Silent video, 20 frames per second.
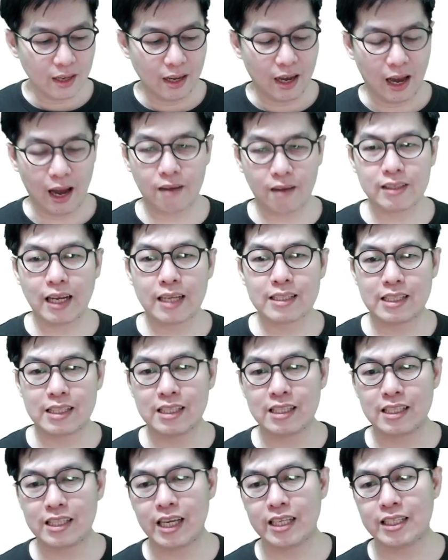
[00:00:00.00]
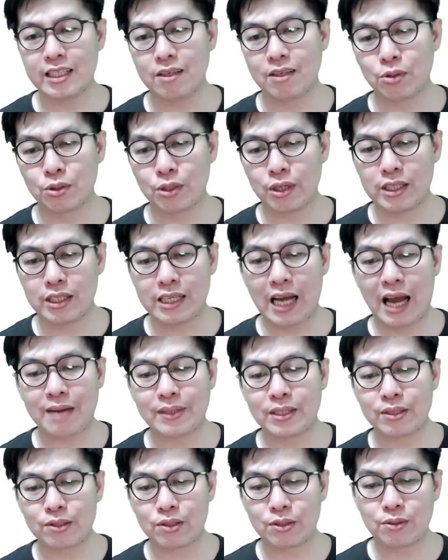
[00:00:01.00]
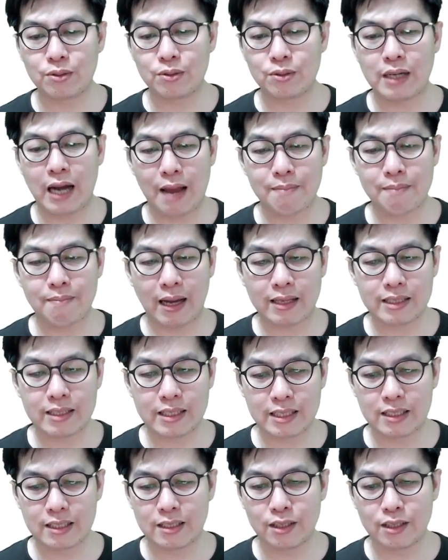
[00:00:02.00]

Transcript: 好，那紧接着我觉得下一本书还蛮实